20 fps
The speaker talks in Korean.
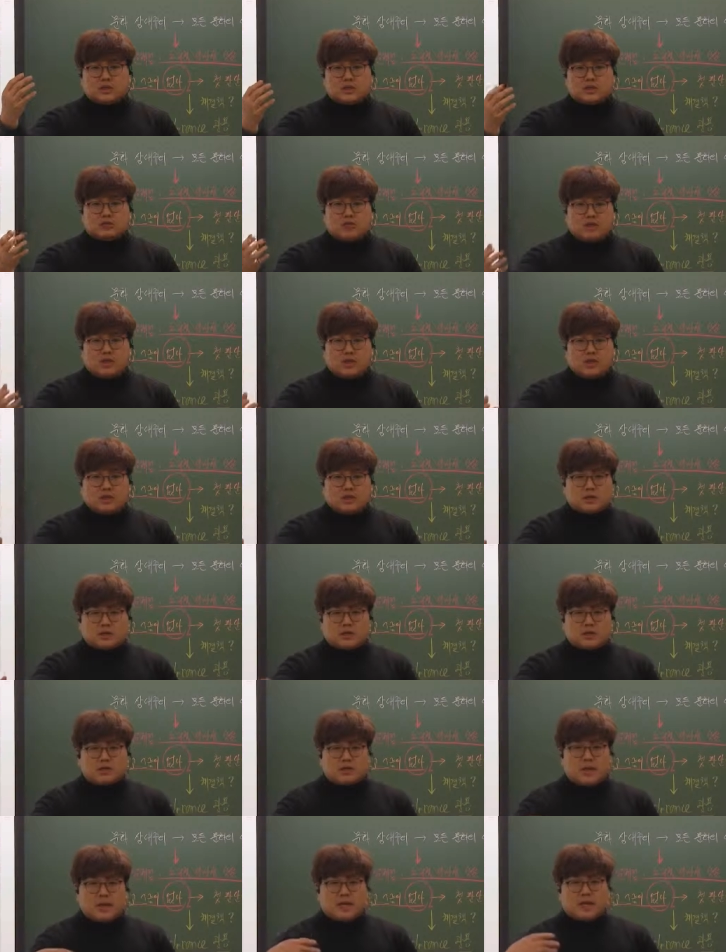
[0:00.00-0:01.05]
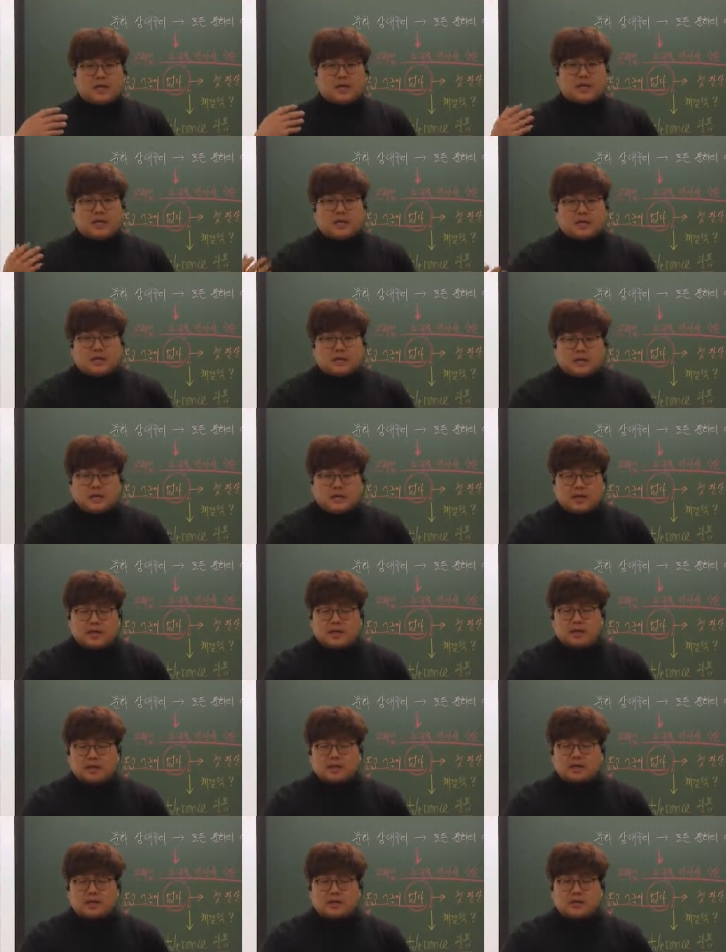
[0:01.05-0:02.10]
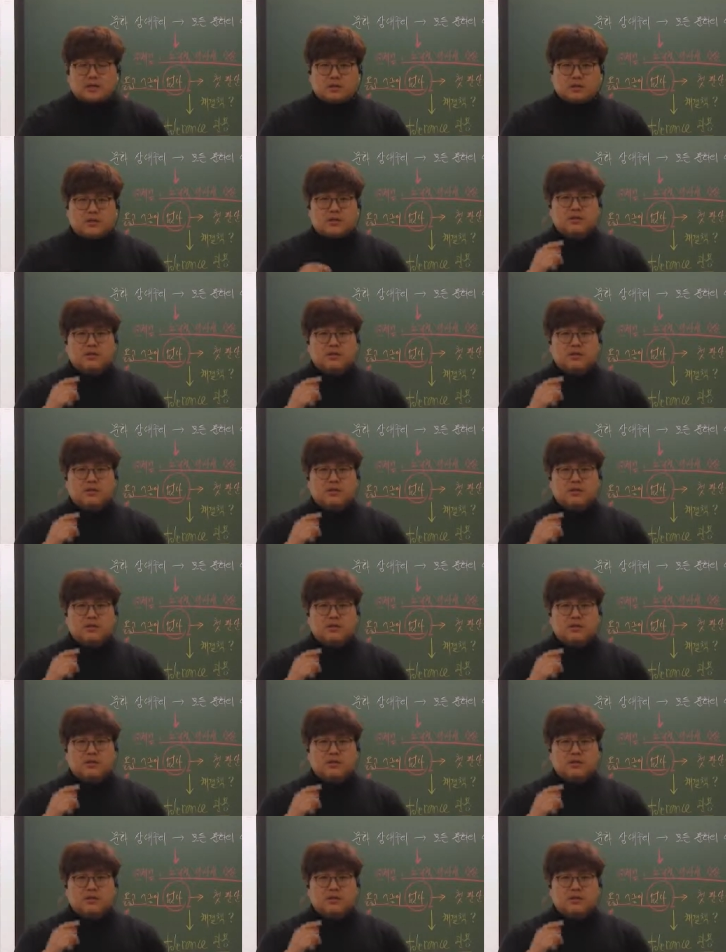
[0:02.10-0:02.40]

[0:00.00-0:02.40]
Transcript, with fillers: 권리 같은 걸 뺏기게 된다든가 이럴 때는